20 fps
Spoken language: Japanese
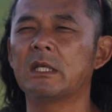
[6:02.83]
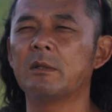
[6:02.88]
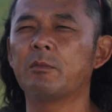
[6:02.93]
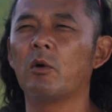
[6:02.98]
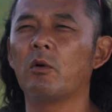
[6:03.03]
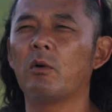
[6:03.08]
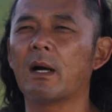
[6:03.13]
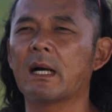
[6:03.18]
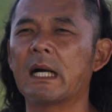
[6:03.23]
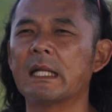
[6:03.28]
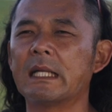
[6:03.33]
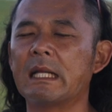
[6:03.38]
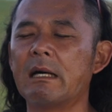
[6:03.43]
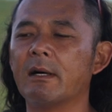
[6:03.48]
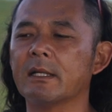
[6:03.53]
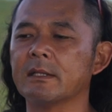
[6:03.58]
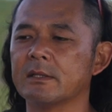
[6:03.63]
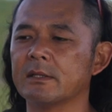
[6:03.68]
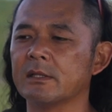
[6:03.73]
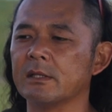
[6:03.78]
希望は叶
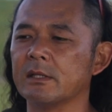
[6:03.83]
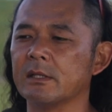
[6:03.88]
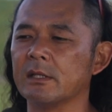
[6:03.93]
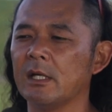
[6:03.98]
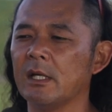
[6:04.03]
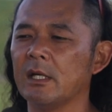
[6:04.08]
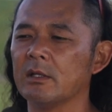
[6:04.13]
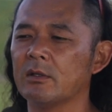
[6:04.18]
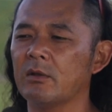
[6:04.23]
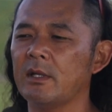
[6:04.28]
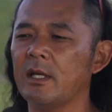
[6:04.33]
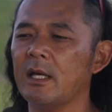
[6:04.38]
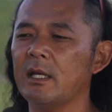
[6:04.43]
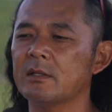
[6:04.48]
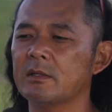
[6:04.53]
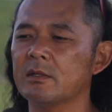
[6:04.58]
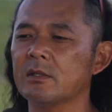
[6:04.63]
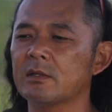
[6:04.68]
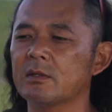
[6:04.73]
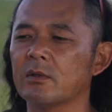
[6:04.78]
わず、とりあえ
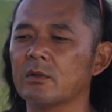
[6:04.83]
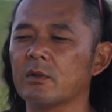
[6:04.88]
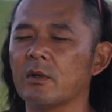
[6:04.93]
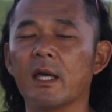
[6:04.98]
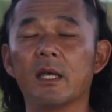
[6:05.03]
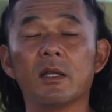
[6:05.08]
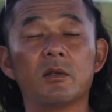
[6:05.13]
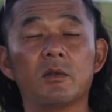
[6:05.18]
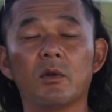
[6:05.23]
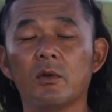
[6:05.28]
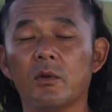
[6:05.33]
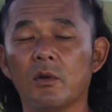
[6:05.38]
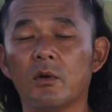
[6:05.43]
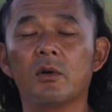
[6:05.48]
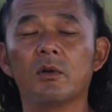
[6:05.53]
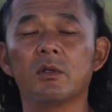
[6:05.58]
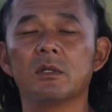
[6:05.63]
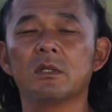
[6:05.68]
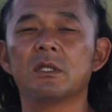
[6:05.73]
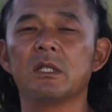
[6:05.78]
ずそのヘッド
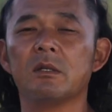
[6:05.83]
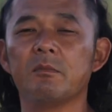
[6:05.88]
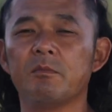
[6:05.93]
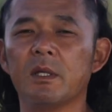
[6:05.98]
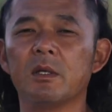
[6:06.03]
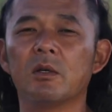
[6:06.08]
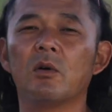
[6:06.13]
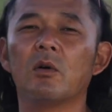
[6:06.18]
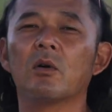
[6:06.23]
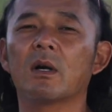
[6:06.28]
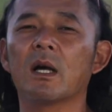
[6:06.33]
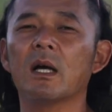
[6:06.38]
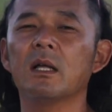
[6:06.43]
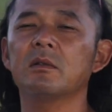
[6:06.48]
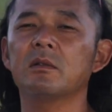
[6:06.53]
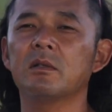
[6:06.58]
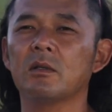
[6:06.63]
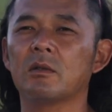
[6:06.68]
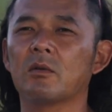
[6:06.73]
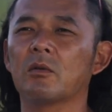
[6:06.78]
の新品交
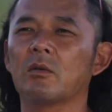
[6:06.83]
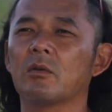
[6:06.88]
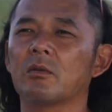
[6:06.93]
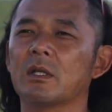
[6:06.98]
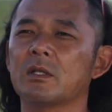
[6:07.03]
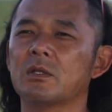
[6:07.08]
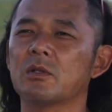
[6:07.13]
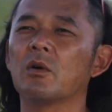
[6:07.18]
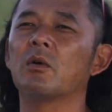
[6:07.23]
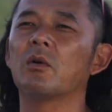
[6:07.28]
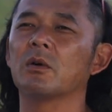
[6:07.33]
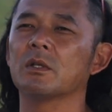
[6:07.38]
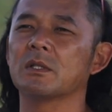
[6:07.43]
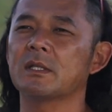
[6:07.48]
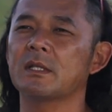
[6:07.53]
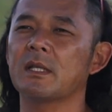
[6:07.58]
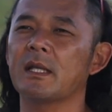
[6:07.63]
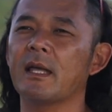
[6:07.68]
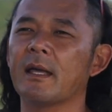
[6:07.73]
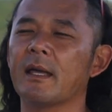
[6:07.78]
換っていうところで譲歩
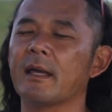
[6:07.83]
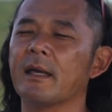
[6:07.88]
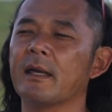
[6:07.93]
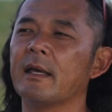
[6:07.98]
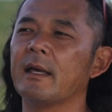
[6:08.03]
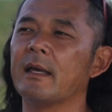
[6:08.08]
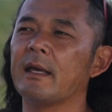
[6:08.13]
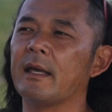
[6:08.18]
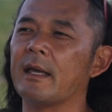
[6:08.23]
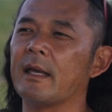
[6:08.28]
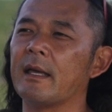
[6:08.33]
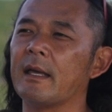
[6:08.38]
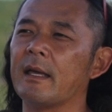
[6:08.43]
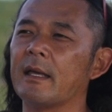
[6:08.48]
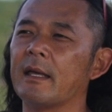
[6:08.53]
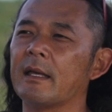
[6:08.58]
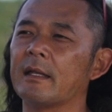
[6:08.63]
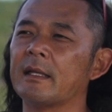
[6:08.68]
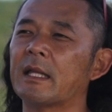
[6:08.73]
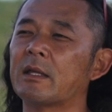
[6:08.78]
して、
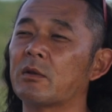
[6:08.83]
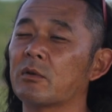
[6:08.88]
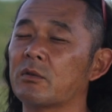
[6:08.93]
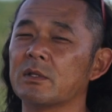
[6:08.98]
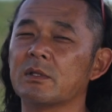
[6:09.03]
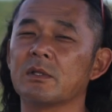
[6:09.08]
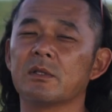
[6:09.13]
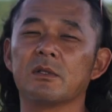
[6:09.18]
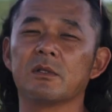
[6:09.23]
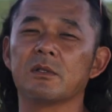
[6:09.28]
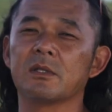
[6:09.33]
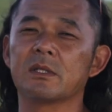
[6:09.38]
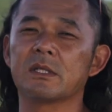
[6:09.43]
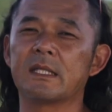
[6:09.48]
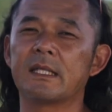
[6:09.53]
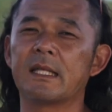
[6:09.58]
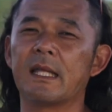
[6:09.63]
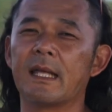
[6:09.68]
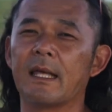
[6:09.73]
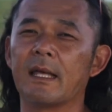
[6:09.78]
納得し
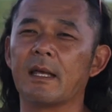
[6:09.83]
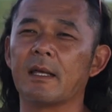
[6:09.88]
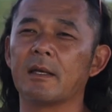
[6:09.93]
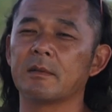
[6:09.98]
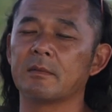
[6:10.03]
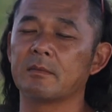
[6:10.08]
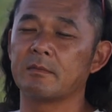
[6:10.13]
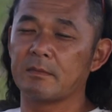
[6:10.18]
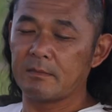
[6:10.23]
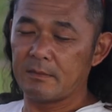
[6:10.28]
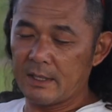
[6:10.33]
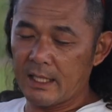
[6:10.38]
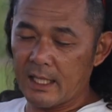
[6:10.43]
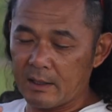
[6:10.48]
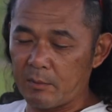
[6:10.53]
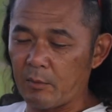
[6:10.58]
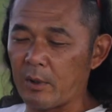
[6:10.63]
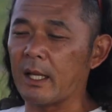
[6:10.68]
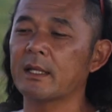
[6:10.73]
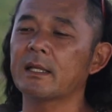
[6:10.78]
てやっ
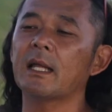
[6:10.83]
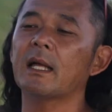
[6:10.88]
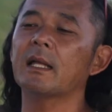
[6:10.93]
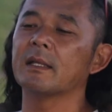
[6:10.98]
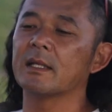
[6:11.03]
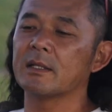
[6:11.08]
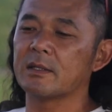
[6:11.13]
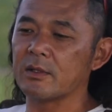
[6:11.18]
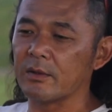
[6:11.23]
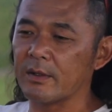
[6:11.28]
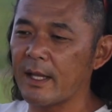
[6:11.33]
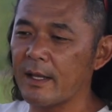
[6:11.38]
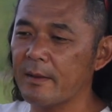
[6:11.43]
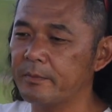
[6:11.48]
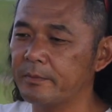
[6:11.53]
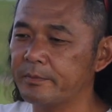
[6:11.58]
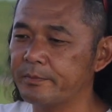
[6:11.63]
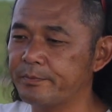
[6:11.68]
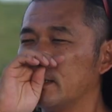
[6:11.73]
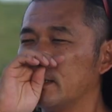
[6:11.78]
てもらったんですよね。
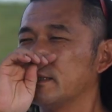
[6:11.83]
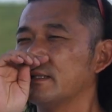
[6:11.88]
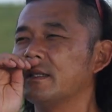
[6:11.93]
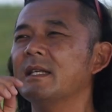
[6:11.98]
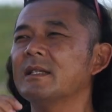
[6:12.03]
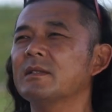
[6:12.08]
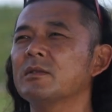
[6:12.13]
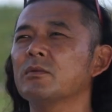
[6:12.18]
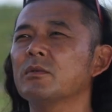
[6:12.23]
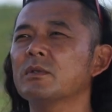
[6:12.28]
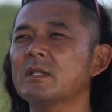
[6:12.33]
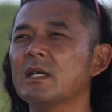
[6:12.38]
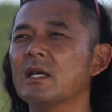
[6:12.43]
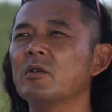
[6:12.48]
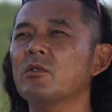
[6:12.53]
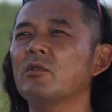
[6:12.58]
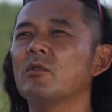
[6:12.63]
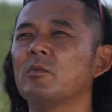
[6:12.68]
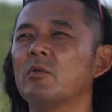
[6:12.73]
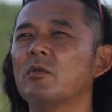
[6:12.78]
でその作
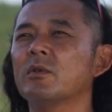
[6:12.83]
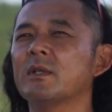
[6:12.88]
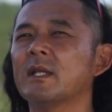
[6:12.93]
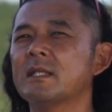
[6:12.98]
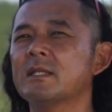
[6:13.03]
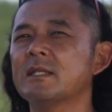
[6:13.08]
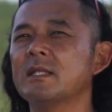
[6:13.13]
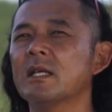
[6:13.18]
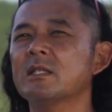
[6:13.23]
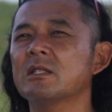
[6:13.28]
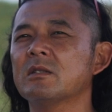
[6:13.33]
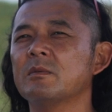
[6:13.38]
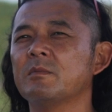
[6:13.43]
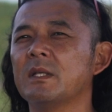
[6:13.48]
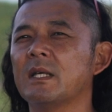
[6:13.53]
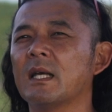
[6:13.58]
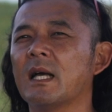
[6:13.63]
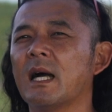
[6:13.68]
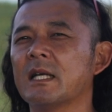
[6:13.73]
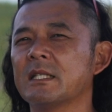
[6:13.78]
業も夏休
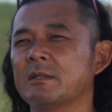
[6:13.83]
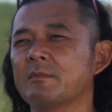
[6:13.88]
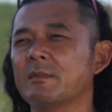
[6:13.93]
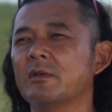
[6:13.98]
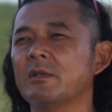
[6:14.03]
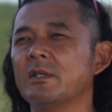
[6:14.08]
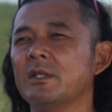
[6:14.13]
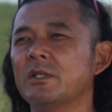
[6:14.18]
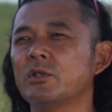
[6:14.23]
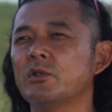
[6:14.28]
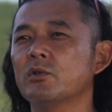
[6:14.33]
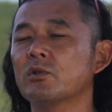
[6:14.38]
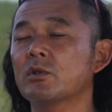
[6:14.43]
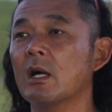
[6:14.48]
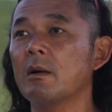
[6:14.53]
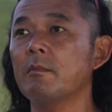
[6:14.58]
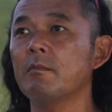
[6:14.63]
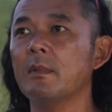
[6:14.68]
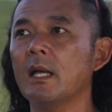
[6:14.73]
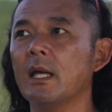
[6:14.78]
みが始まる1週
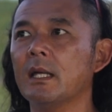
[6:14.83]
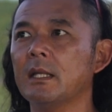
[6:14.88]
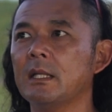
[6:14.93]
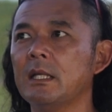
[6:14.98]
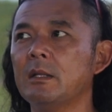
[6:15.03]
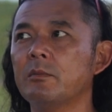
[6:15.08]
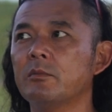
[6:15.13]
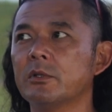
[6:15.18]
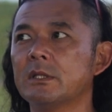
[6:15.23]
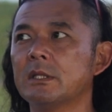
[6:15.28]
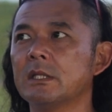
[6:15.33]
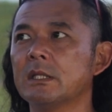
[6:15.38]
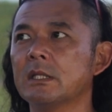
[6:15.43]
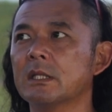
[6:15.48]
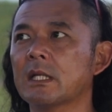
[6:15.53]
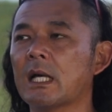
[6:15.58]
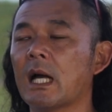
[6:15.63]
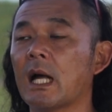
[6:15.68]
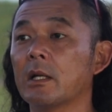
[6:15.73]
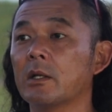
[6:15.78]
間前に無
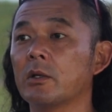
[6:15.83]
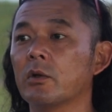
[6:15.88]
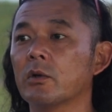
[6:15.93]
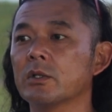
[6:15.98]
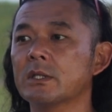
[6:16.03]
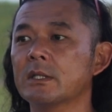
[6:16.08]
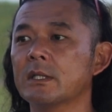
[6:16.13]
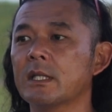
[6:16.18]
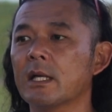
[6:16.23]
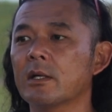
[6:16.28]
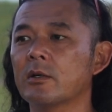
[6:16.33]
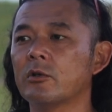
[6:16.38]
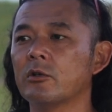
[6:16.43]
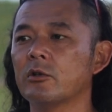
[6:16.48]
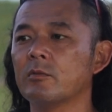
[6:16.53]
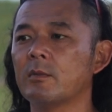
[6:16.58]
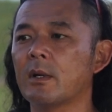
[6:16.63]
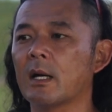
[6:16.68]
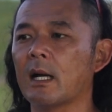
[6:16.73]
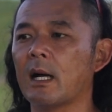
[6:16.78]
事完了して、
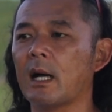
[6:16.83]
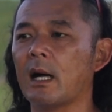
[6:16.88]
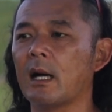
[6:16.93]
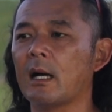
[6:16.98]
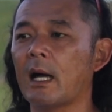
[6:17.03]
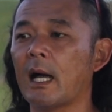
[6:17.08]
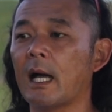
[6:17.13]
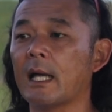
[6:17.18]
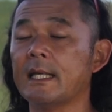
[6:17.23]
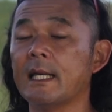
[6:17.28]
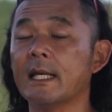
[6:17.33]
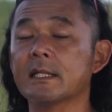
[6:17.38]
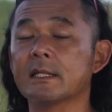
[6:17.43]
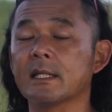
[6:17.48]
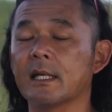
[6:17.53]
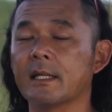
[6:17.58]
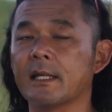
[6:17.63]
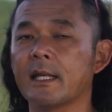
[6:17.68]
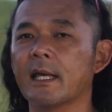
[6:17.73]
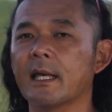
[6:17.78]
車が
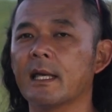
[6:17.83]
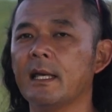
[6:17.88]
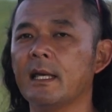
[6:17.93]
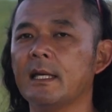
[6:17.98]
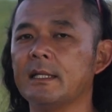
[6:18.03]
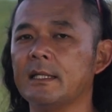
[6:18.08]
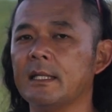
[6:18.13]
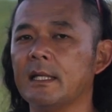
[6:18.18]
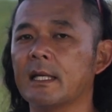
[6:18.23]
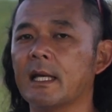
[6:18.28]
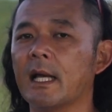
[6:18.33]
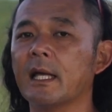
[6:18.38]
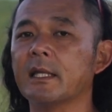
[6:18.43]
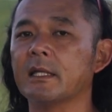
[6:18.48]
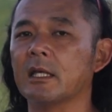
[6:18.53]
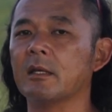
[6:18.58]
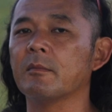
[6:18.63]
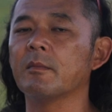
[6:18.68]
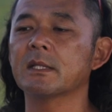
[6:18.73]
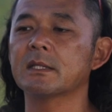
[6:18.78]
ハイエースがね家に帰っ
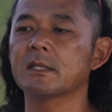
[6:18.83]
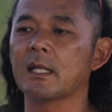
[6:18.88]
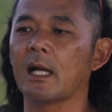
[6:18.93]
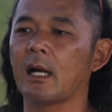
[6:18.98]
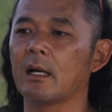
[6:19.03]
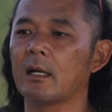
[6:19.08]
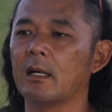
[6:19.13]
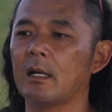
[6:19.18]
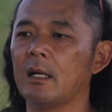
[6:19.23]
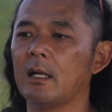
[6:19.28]
てきました。